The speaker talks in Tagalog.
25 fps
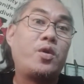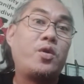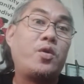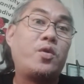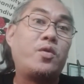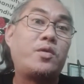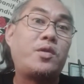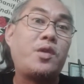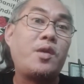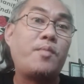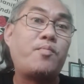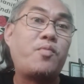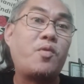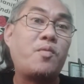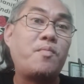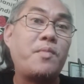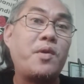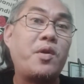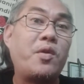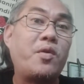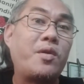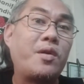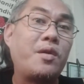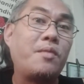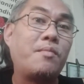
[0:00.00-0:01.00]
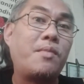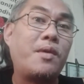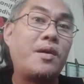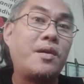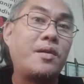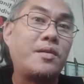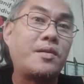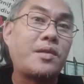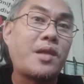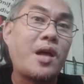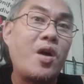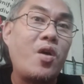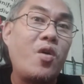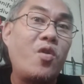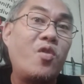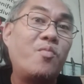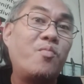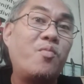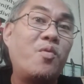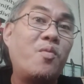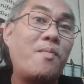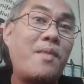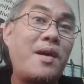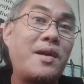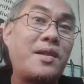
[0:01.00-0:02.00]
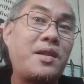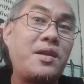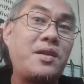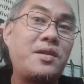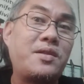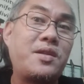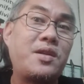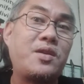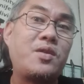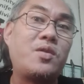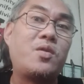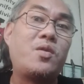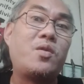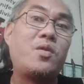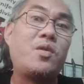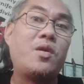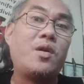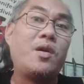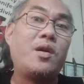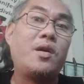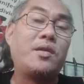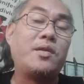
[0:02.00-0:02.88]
Yung tipong merong ibang taong bumati sa'yo,